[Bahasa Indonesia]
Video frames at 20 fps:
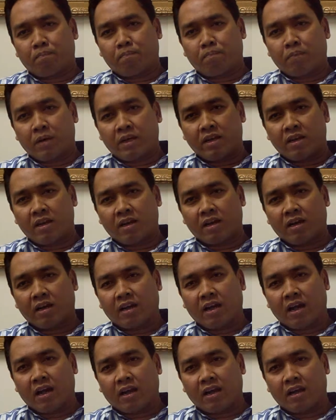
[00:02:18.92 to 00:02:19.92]

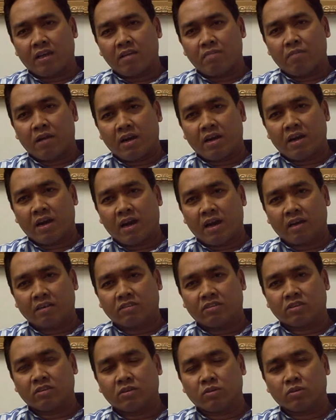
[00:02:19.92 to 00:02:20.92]
penyelenggara ibadah
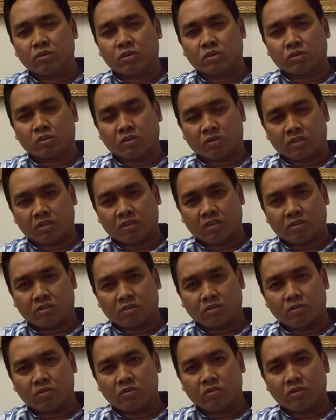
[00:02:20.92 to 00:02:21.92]
haji khusus
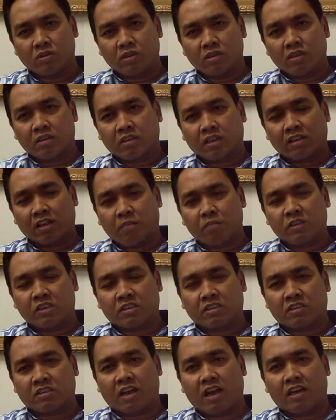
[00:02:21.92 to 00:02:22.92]
itu tetapi
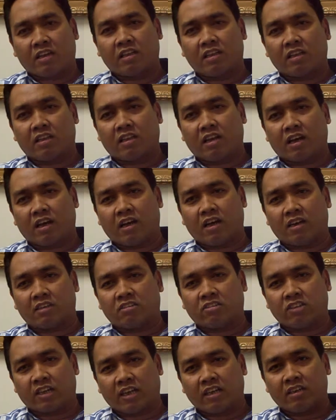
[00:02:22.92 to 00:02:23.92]
setelah kita
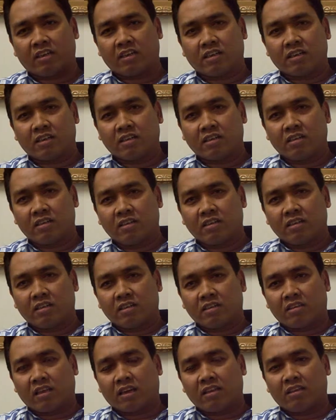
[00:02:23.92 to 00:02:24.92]
cek
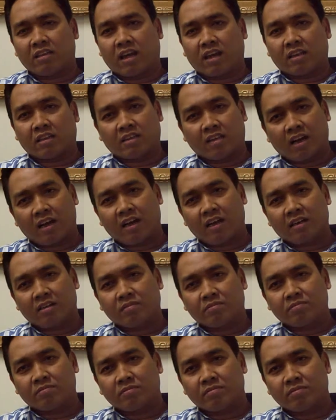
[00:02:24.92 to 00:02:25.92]
ternyata
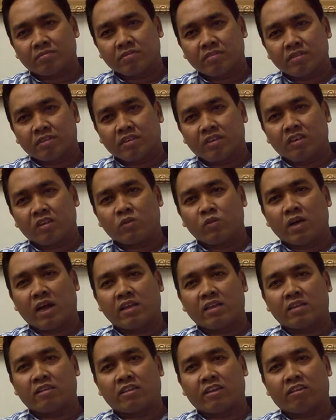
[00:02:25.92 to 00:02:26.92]
itu
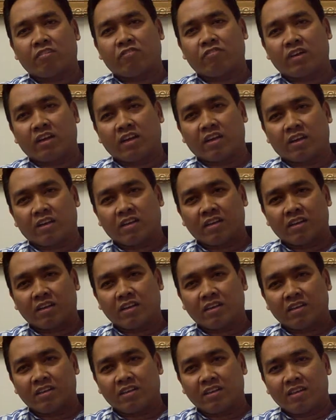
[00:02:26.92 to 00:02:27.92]
hanya travel
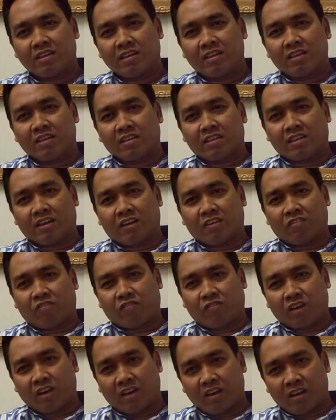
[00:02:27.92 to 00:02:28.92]

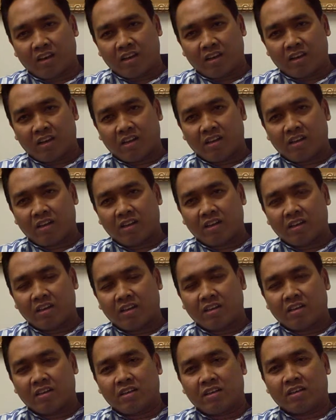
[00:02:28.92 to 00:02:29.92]
travel
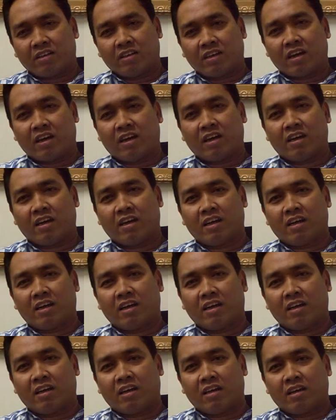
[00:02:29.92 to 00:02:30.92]
ya
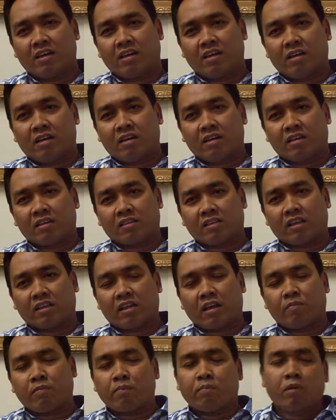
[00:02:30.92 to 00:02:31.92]

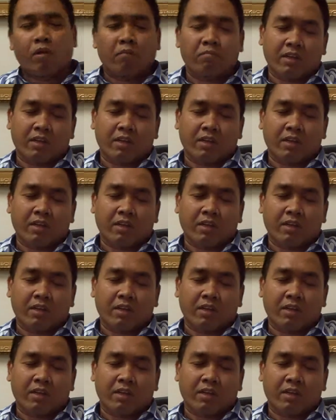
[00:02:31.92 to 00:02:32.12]
tetapi belum